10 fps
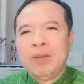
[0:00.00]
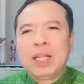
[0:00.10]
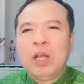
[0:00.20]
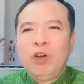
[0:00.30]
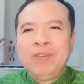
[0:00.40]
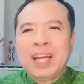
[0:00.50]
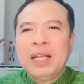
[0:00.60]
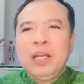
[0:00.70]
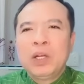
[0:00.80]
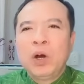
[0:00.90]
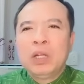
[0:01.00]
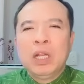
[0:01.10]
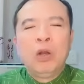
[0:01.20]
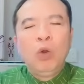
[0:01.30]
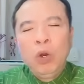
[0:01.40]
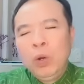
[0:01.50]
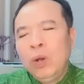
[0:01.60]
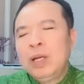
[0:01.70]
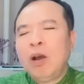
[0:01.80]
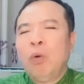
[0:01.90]
vì thế đối với cá nhân con thì
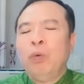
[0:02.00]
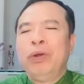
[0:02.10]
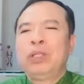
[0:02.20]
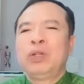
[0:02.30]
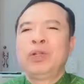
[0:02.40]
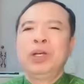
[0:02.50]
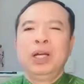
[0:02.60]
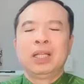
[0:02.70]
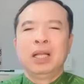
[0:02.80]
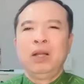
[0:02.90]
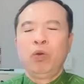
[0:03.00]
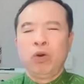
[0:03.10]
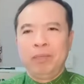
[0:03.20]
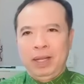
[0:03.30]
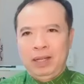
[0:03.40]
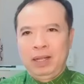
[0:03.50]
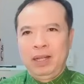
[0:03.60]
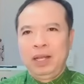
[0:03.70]
luôn luôn cầu nguyện cho những người thân yêu của mình